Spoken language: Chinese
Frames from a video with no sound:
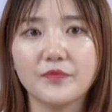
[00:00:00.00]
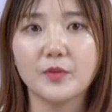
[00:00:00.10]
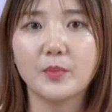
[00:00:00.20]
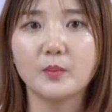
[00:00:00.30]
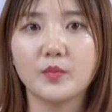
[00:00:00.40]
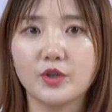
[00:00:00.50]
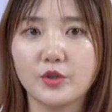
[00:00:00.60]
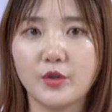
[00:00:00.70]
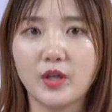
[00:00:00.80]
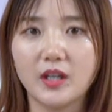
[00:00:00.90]
这并不
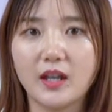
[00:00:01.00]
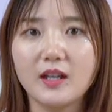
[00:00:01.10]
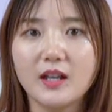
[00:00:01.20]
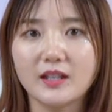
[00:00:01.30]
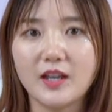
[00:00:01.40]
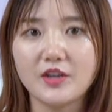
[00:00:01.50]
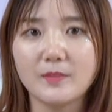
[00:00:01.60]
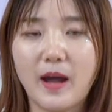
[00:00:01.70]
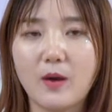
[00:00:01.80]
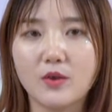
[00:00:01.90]
是缺点，但是
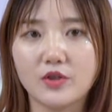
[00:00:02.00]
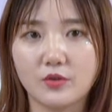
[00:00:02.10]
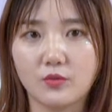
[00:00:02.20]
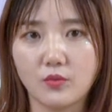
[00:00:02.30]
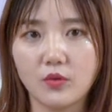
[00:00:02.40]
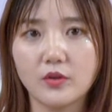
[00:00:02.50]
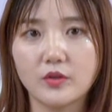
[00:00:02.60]
把握尺度。